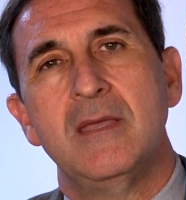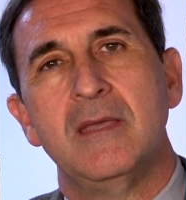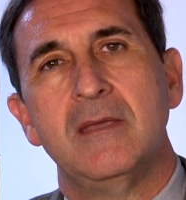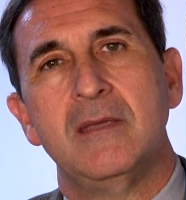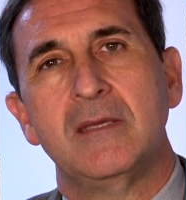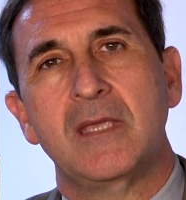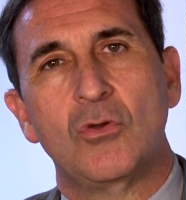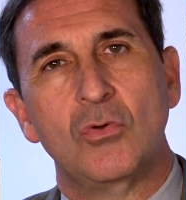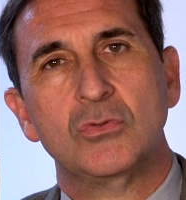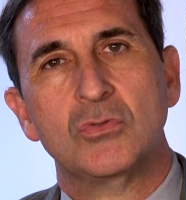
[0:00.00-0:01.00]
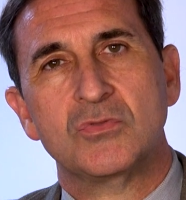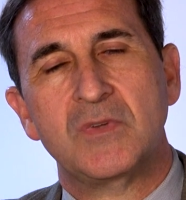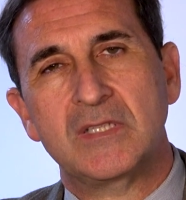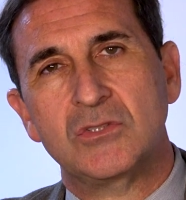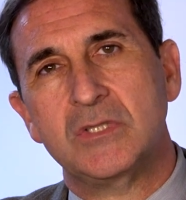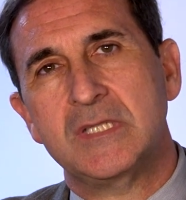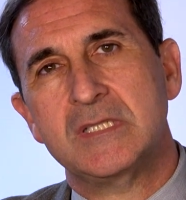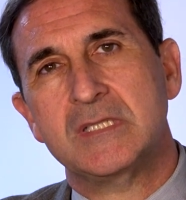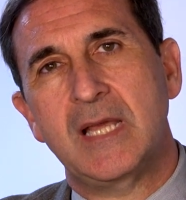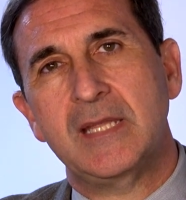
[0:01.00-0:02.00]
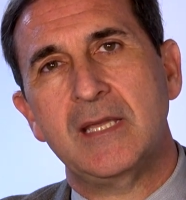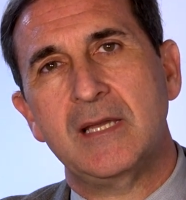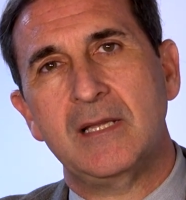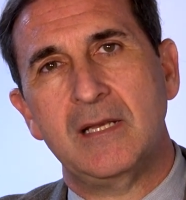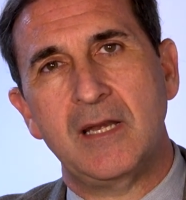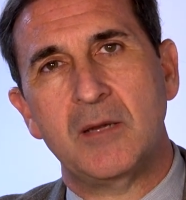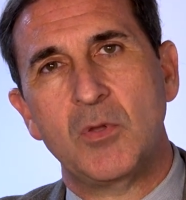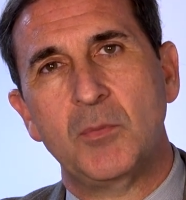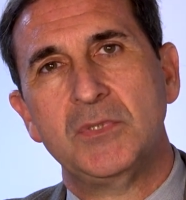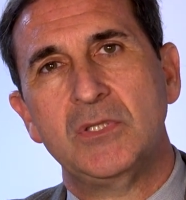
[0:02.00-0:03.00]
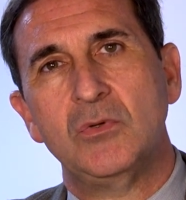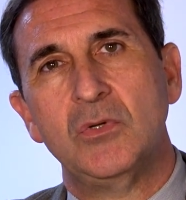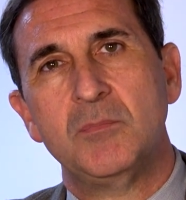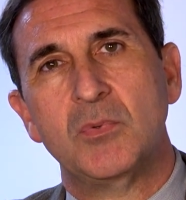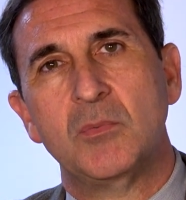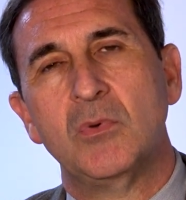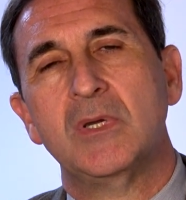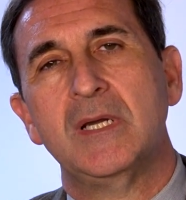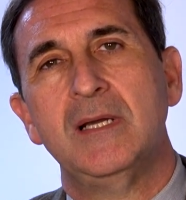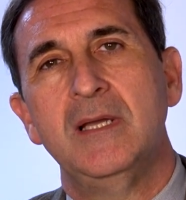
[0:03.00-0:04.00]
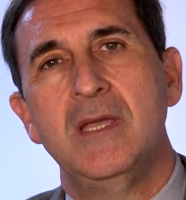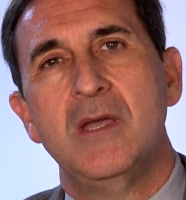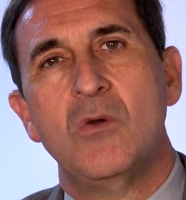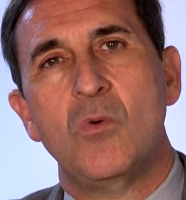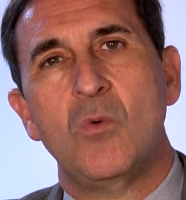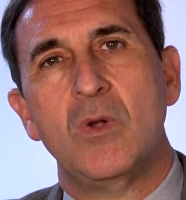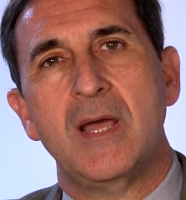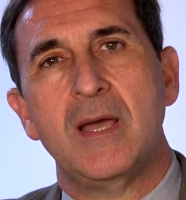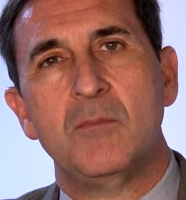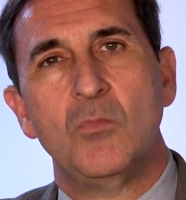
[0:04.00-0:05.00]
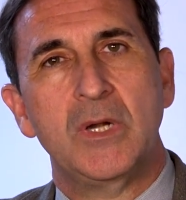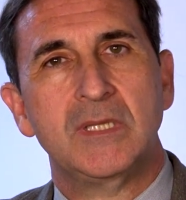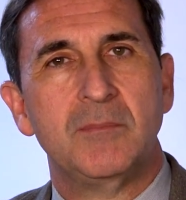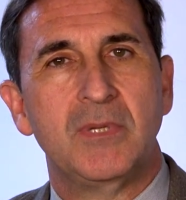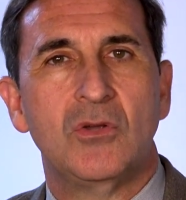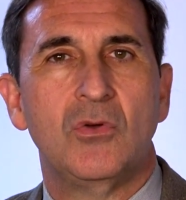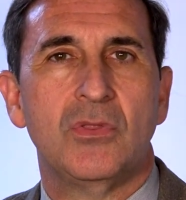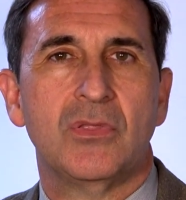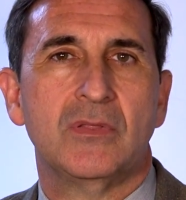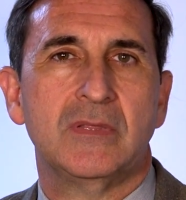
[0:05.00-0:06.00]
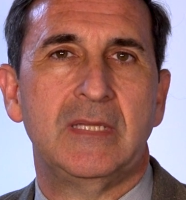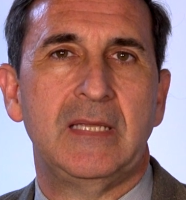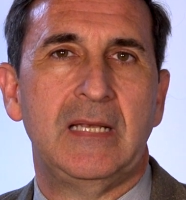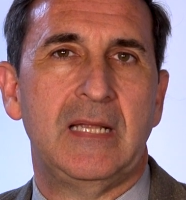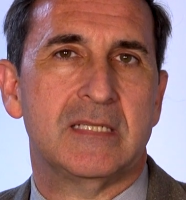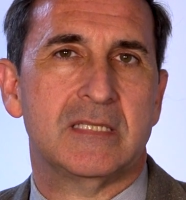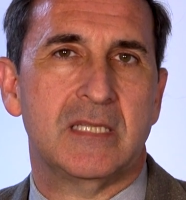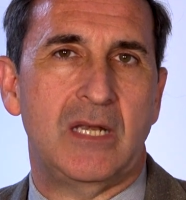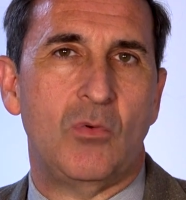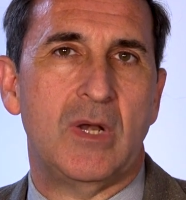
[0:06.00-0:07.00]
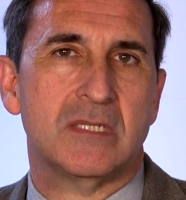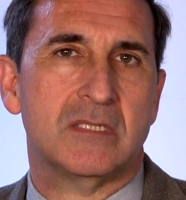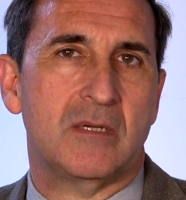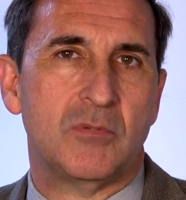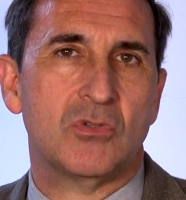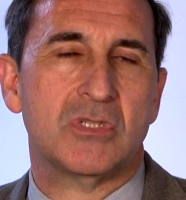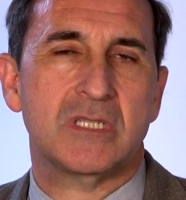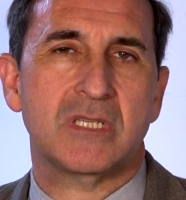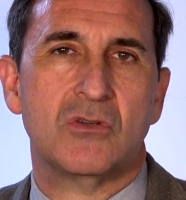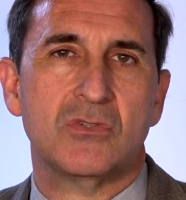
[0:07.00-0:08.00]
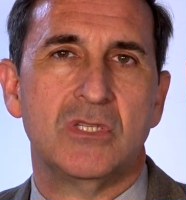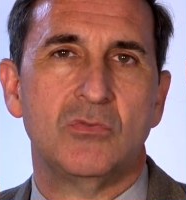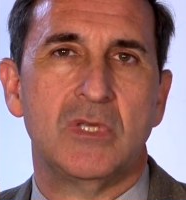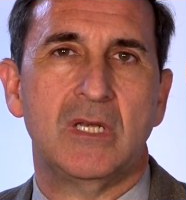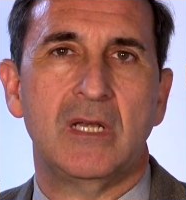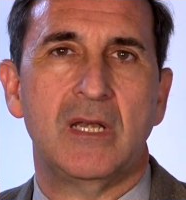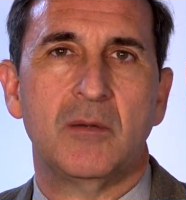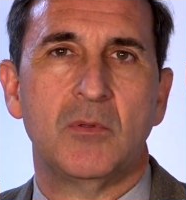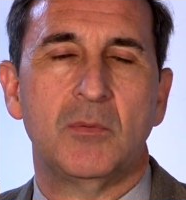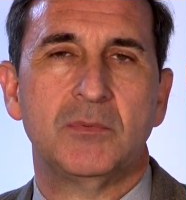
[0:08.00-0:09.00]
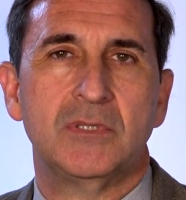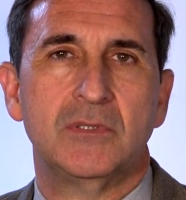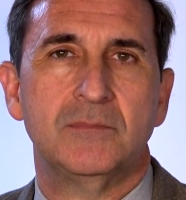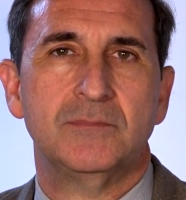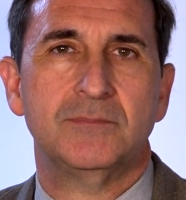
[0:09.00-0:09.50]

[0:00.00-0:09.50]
eh, que con otros factores daña el nervio óptico y provoca una muerte precoz de las células nerviosas que constituyen el nervio óptico.